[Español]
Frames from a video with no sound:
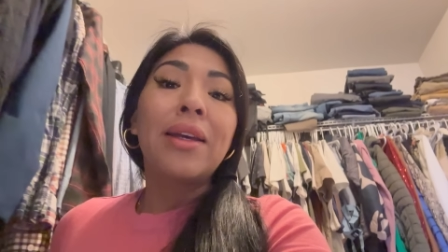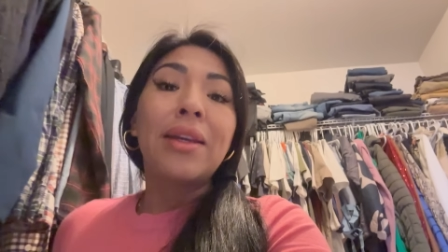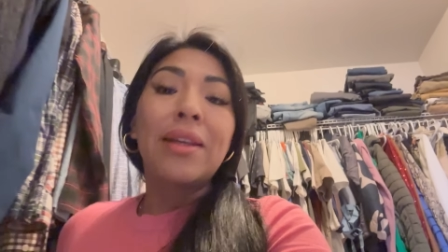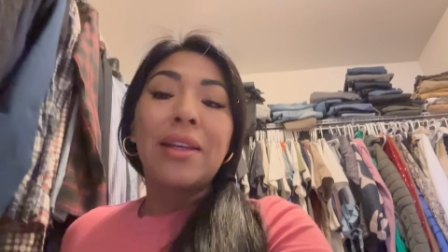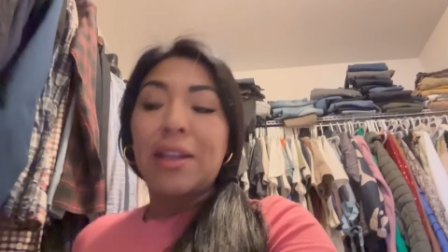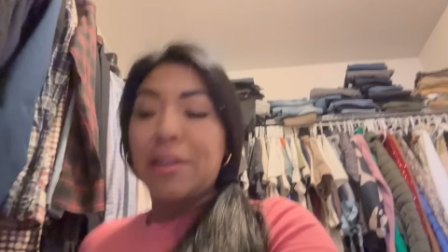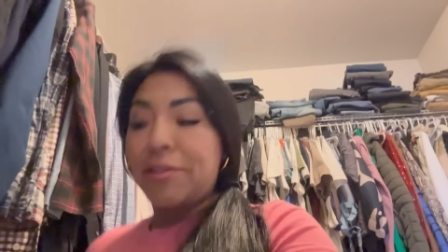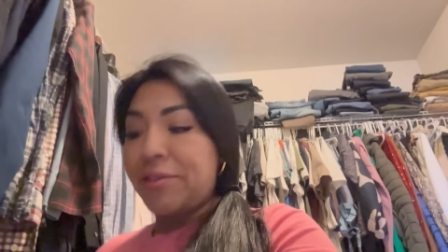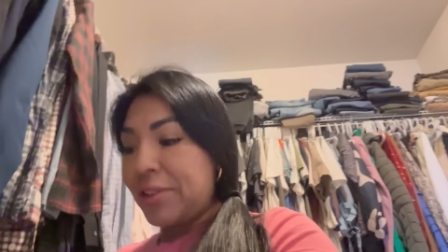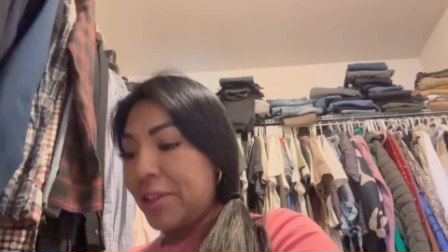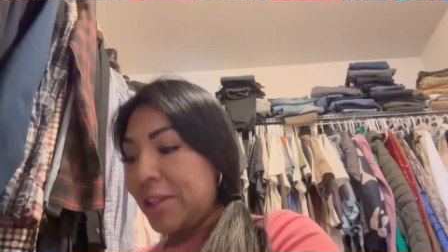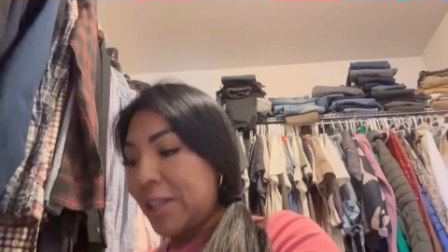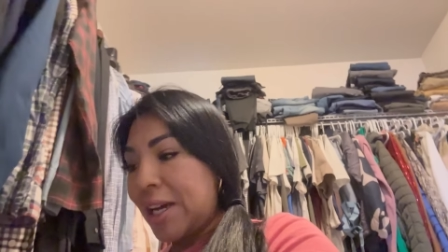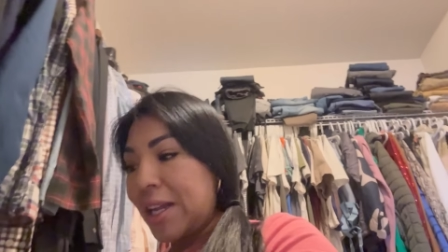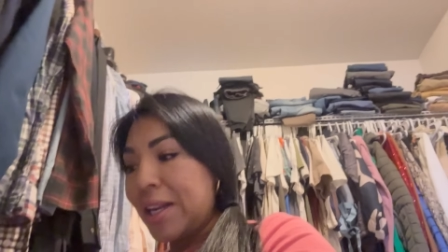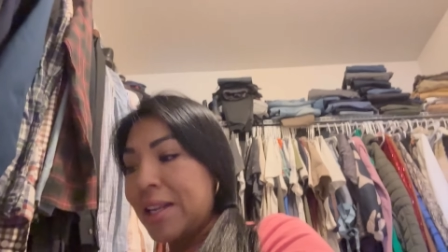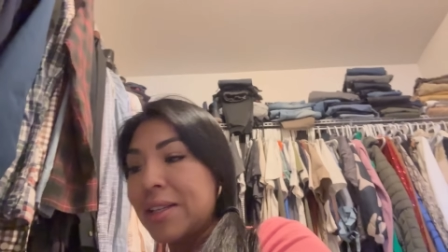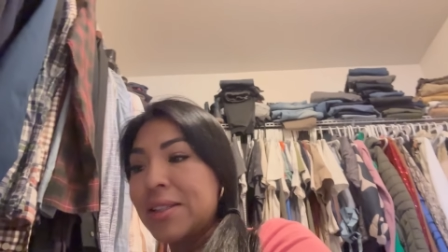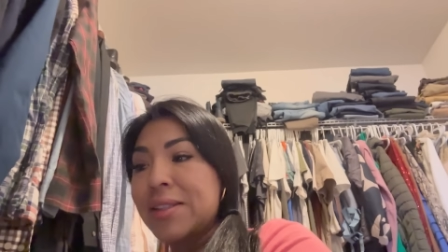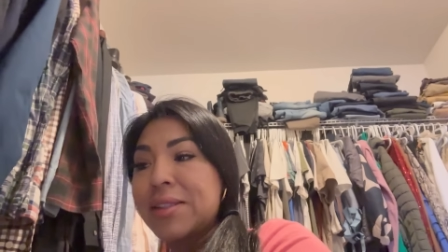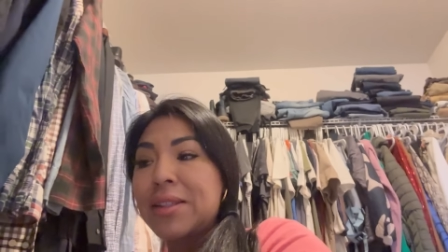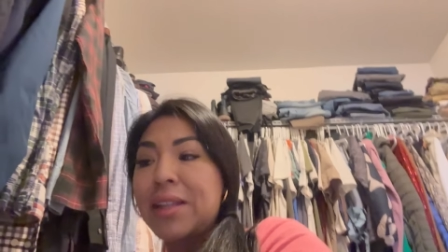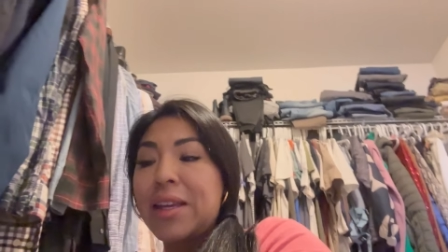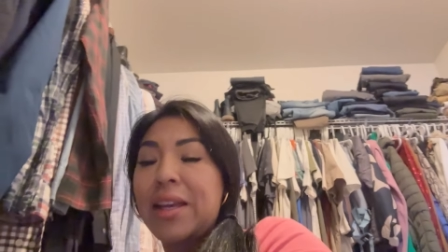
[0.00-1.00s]
Y al final
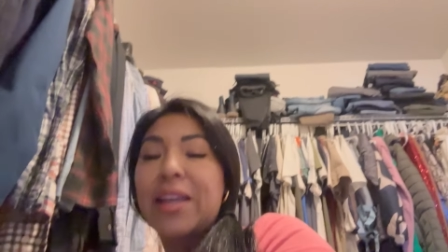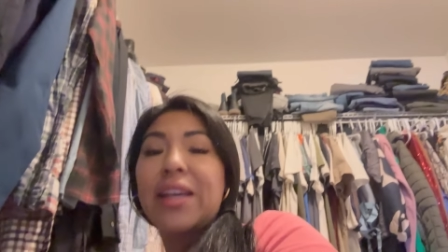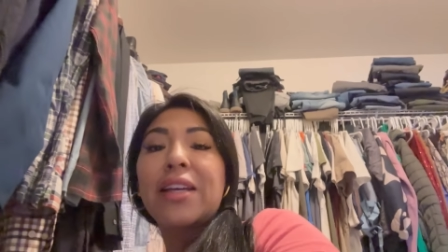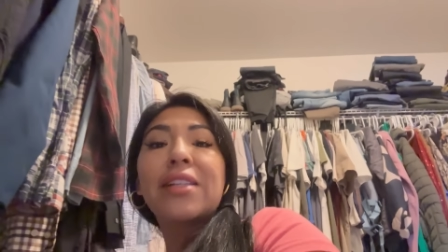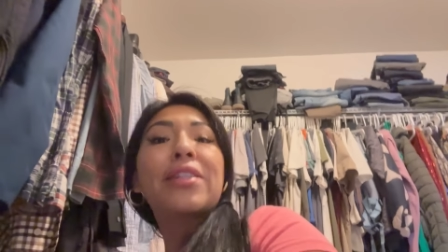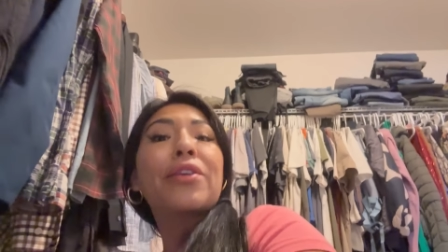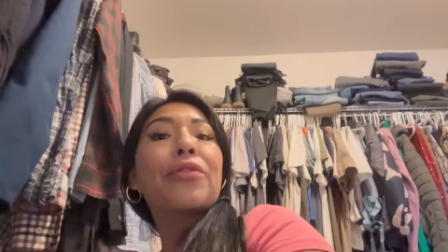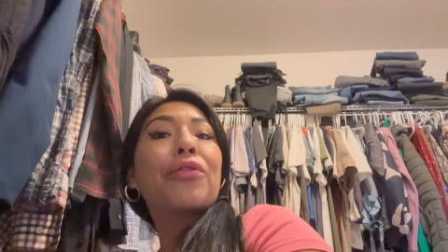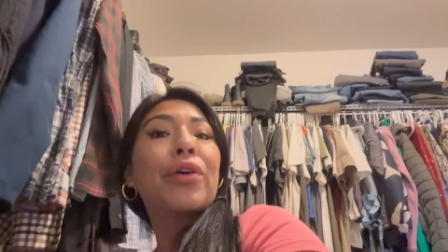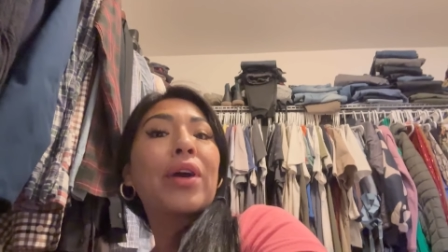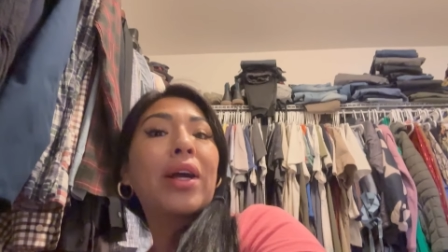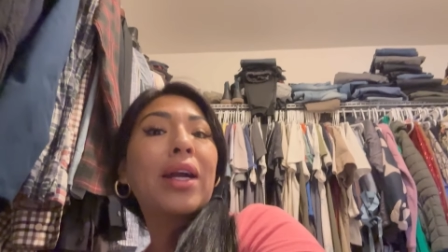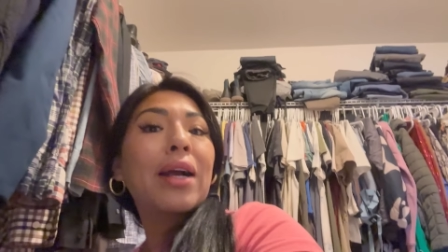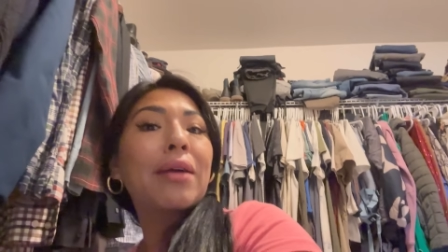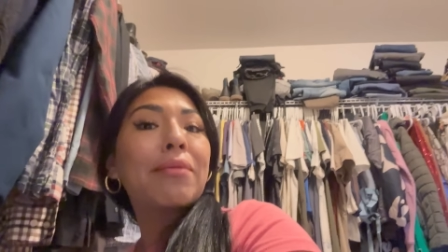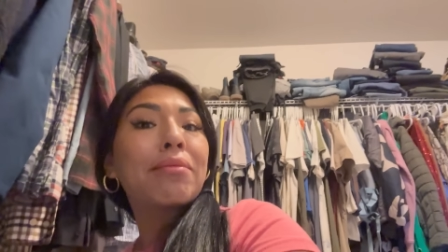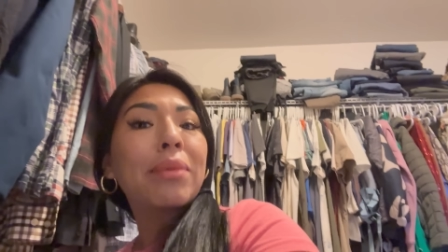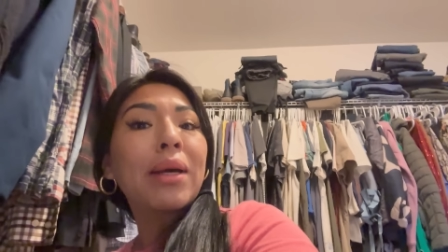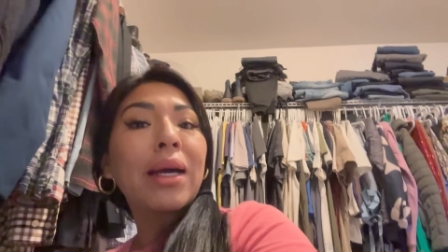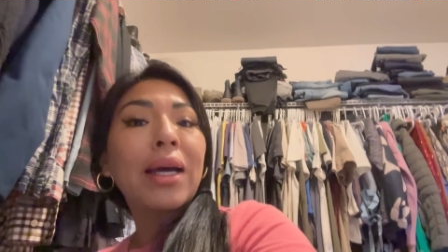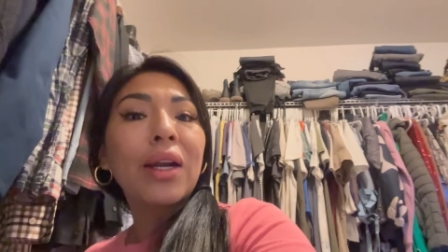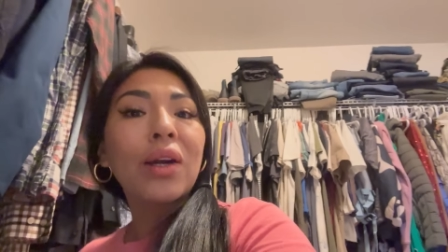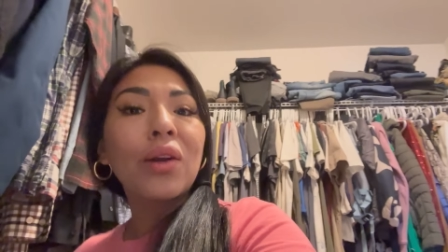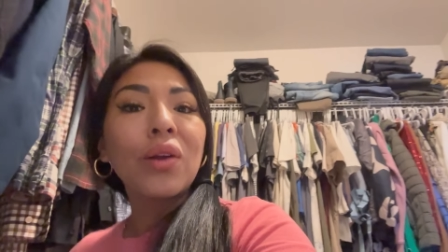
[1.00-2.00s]
este, ella se fue a
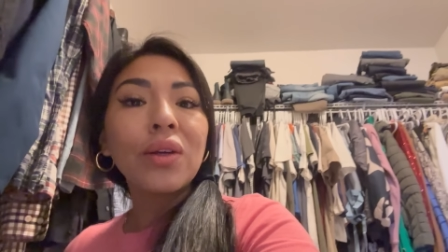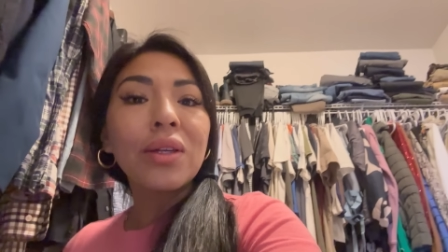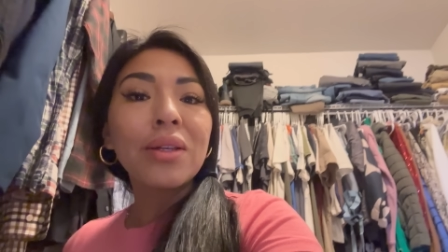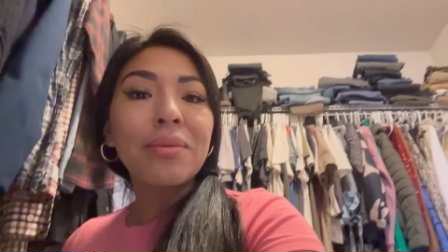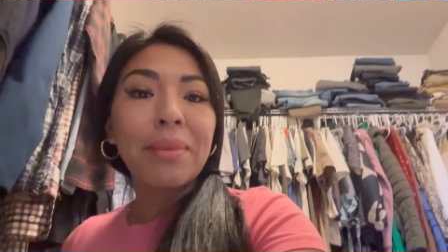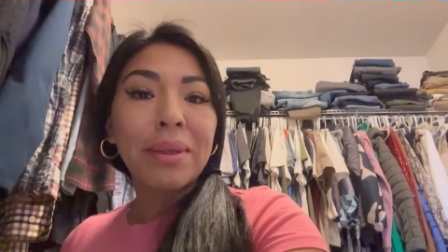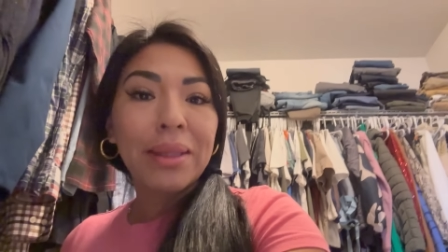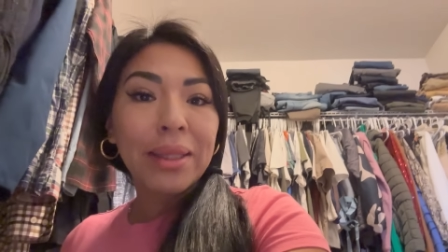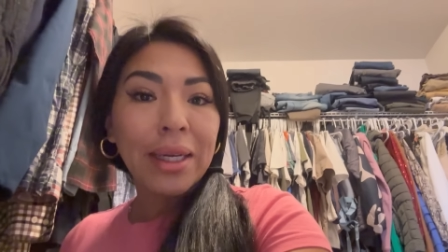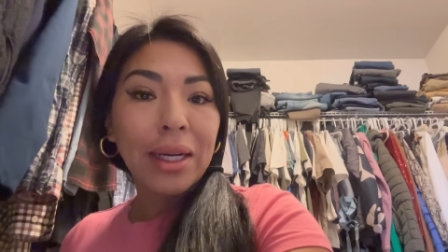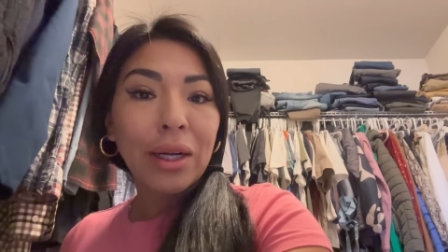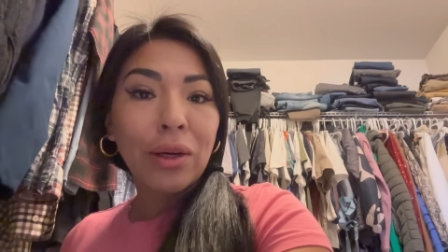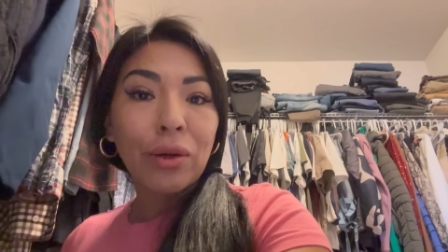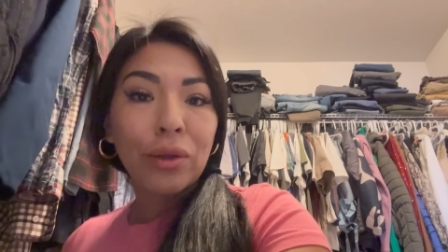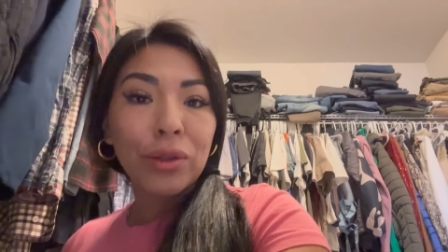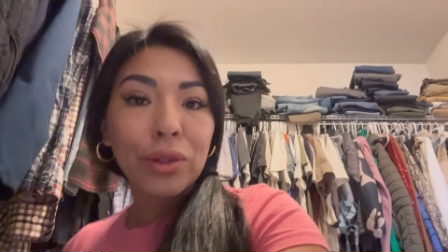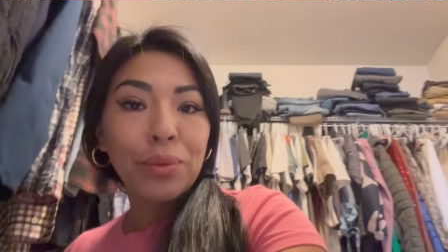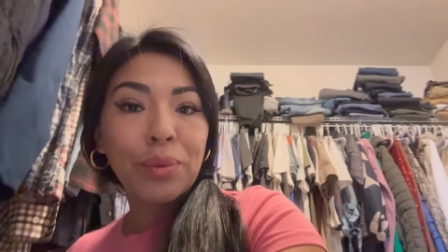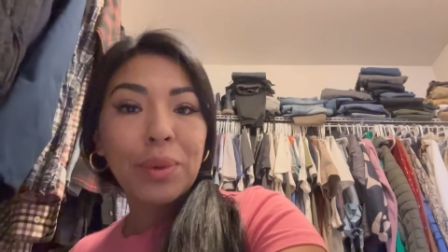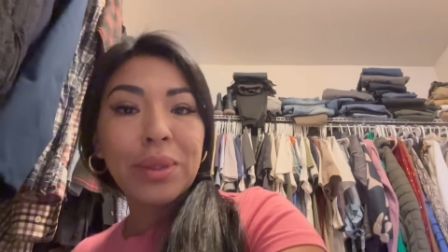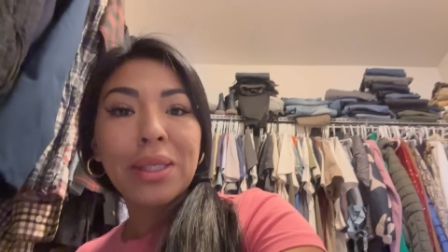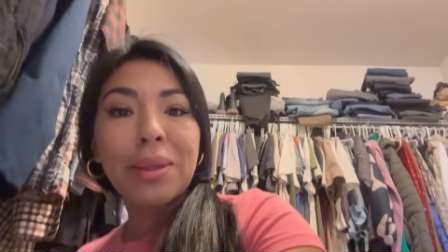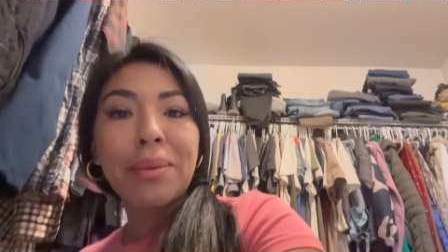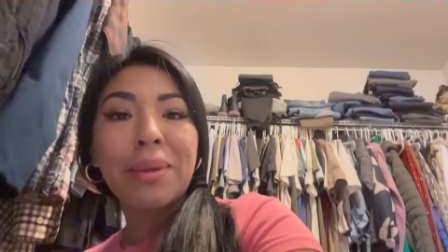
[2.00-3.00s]
cambiarlo y me trajo
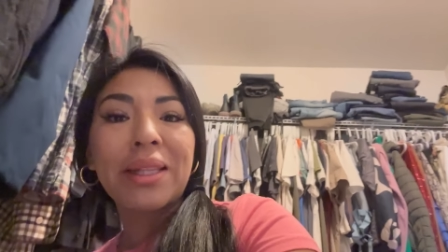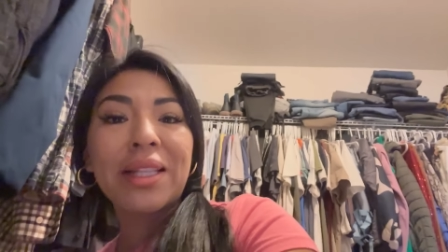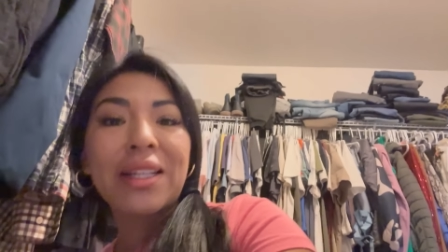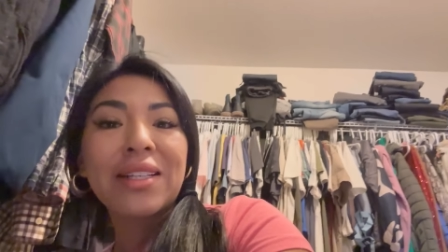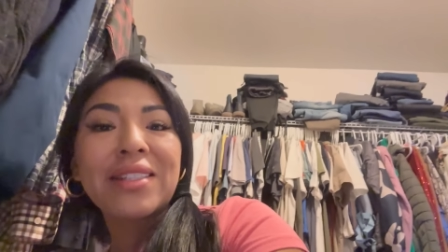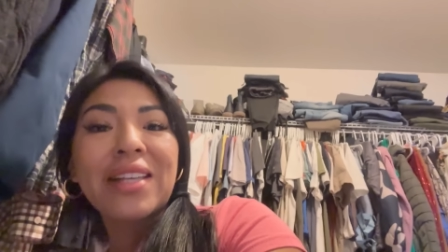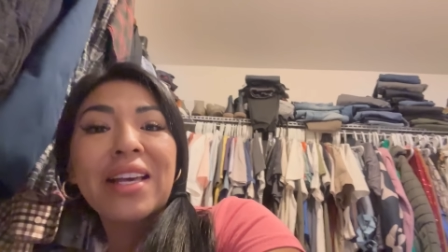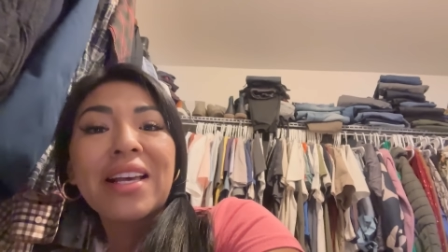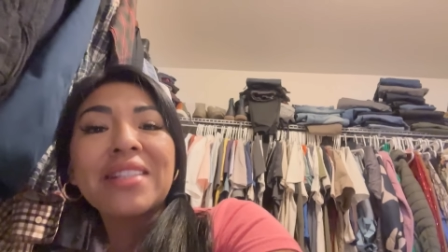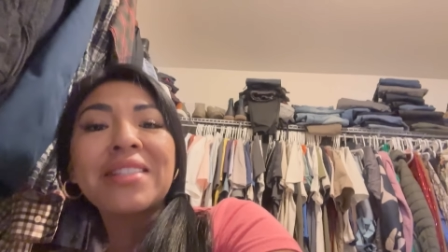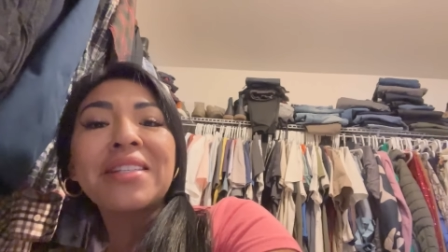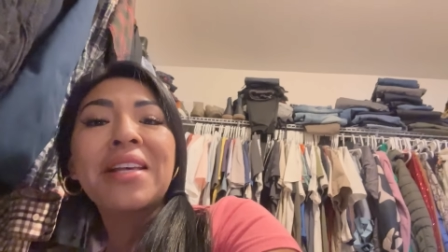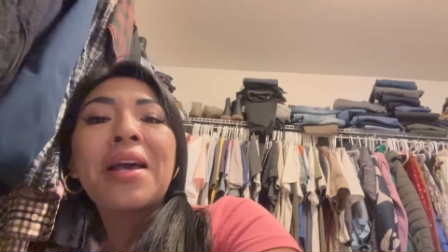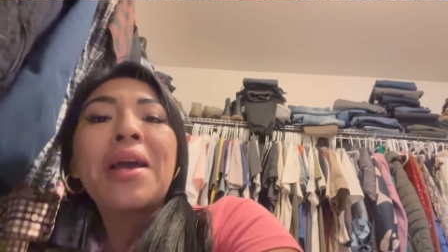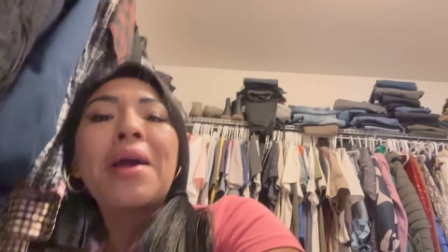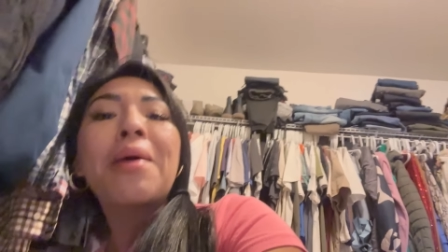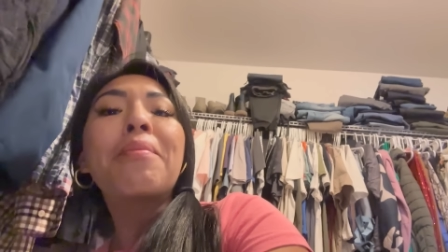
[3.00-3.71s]
supuestamente el 6.